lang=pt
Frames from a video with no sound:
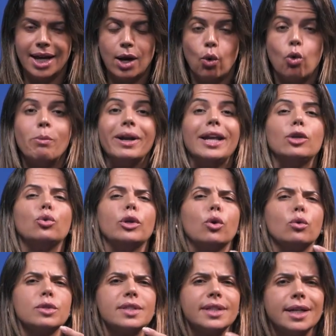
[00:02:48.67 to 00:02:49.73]
Uma leitura
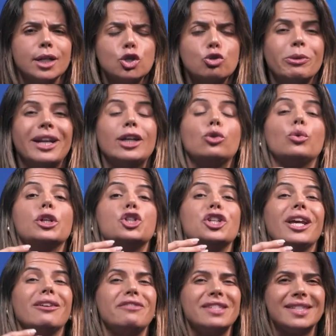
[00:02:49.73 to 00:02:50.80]
constante, uma leitura de
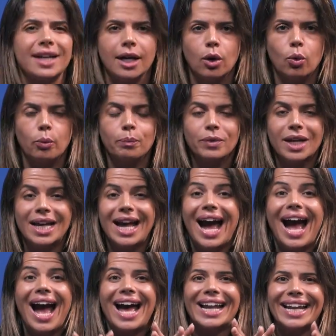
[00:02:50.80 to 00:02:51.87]
revisão.
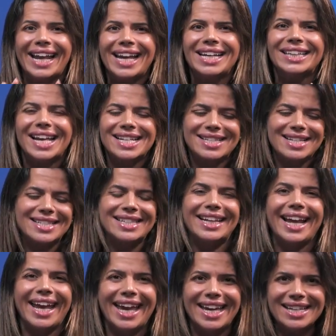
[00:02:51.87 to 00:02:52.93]
Além dessas
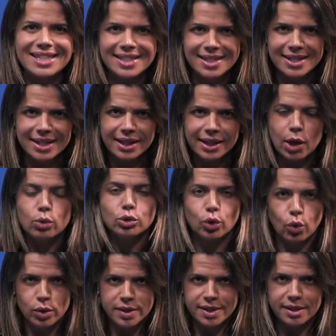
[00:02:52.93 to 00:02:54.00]
leis que eu
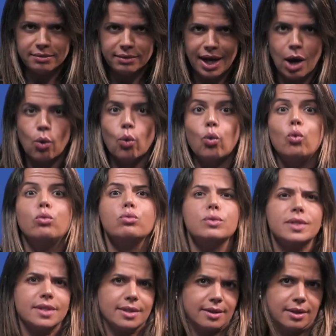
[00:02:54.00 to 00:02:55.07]
trouxe,
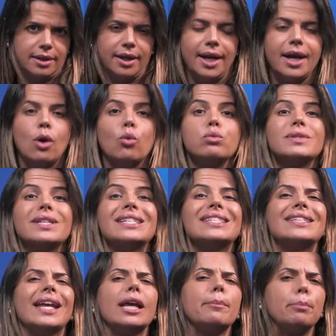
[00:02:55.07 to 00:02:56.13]
alguns, né, alguns
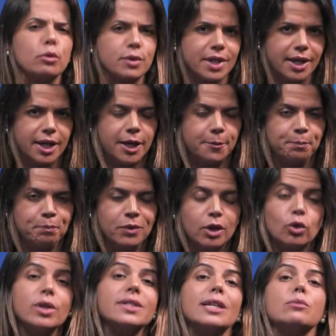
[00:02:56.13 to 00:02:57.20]
exemplos aqui,
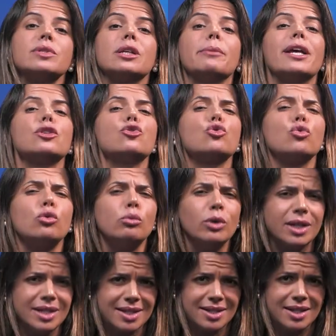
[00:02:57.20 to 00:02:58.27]
nós temos também as
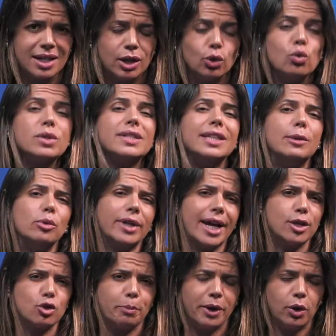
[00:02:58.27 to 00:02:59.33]
súmulas dos tribunais
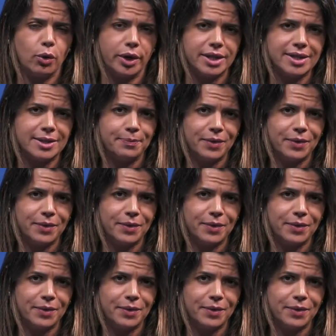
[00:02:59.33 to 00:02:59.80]
superiores.